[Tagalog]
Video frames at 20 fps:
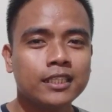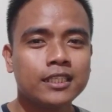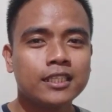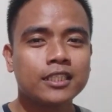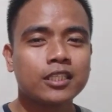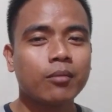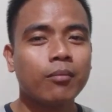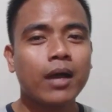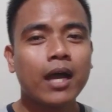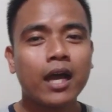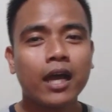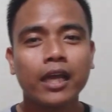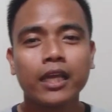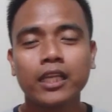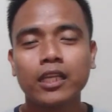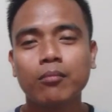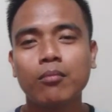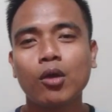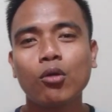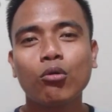sa bahay
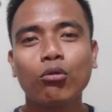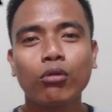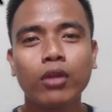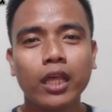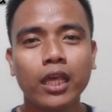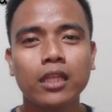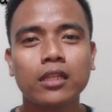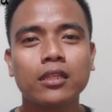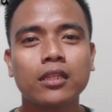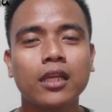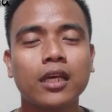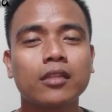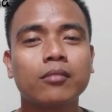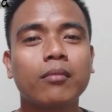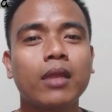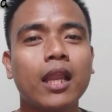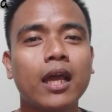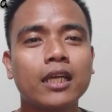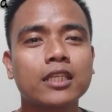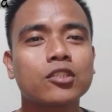na makukulit at
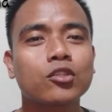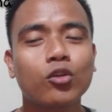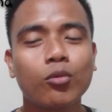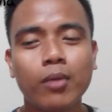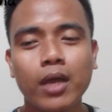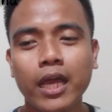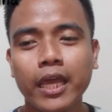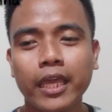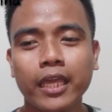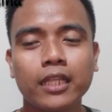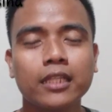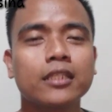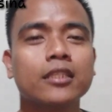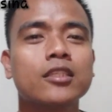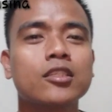malakas kumain.